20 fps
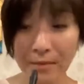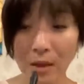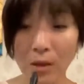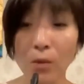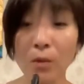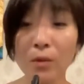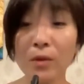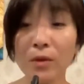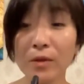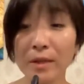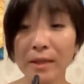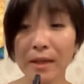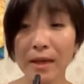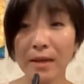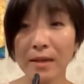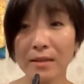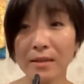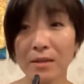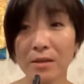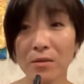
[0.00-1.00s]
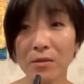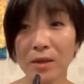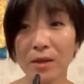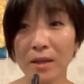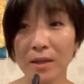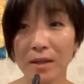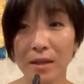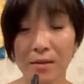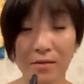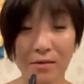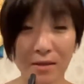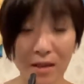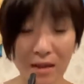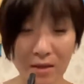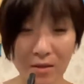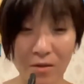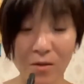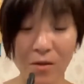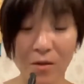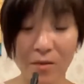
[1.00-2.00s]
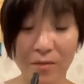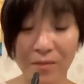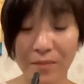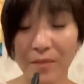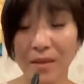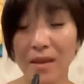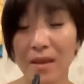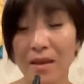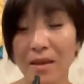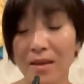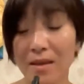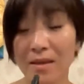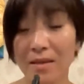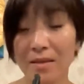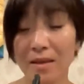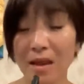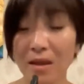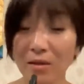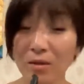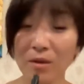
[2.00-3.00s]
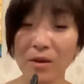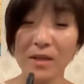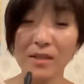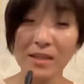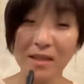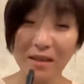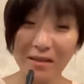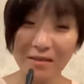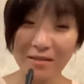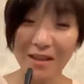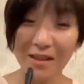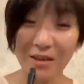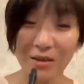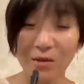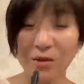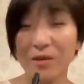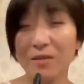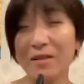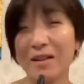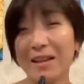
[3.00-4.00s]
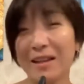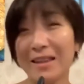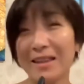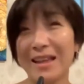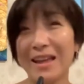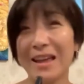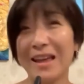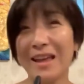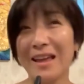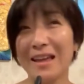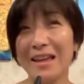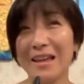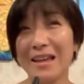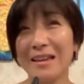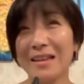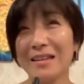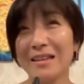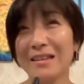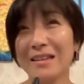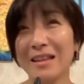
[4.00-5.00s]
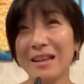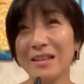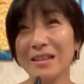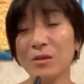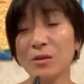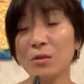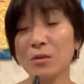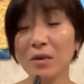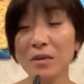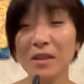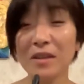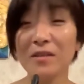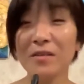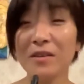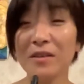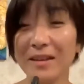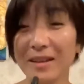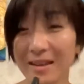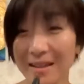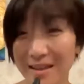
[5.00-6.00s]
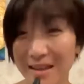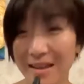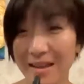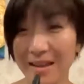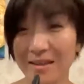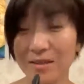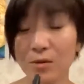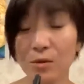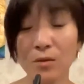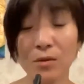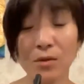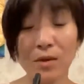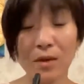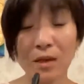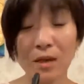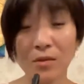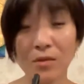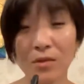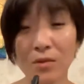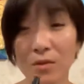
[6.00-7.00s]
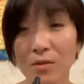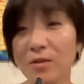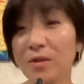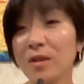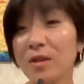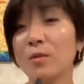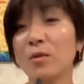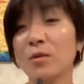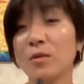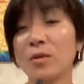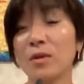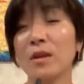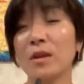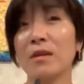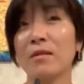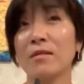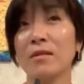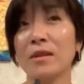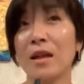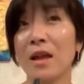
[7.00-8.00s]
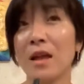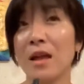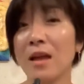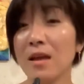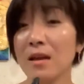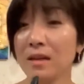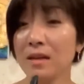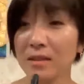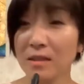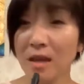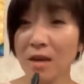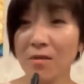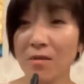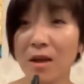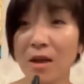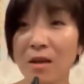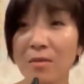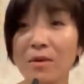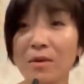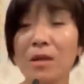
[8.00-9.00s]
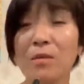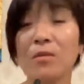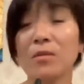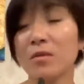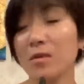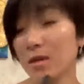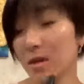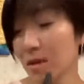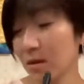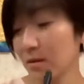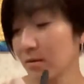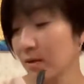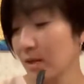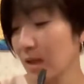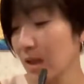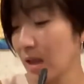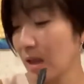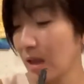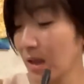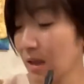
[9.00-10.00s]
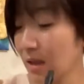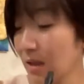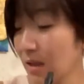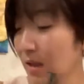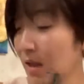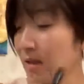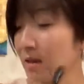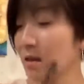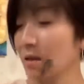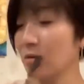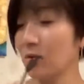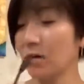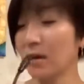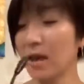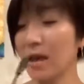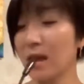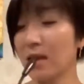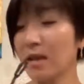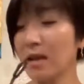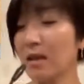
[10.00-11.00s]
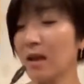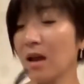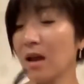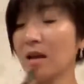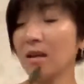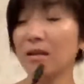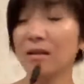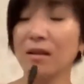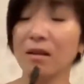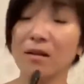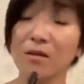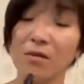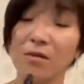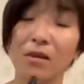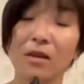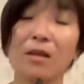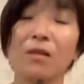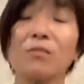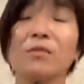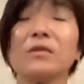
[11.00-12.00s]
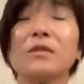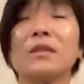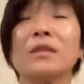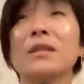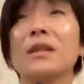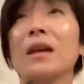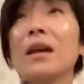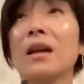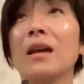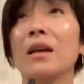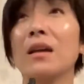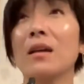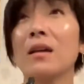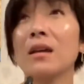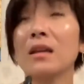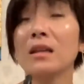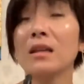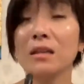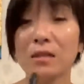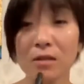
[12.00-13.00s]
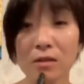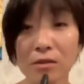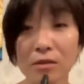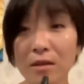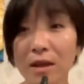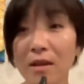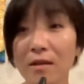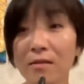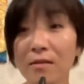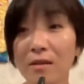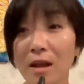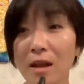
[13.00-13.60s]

こういう嫌がらせを受けてるんだと、なんとかしてくれと言われて、でその匂いがねその日の夜にも取れなくて、シャワー浴びても取れなくて、なんかこう毛穴に入ってるような気もして、1週間ぐ